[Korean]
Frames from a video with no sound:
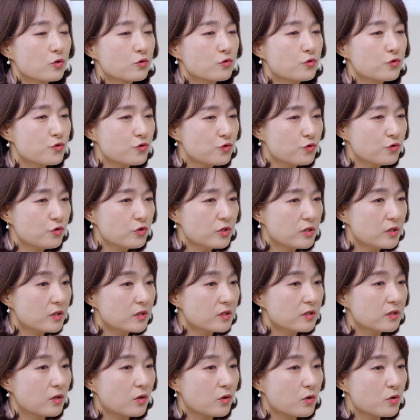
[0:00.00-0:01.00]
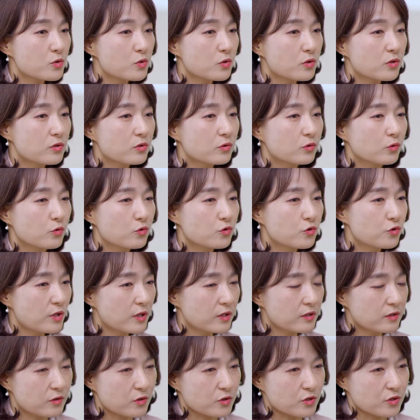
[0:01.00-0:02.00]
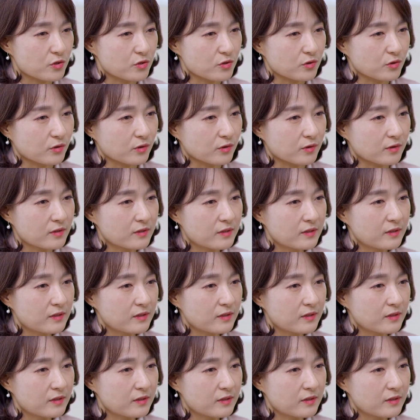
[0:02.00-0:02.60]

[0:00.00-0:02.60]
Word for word: 꾸준히 그 영어 소리를 노출하는 것이었어요.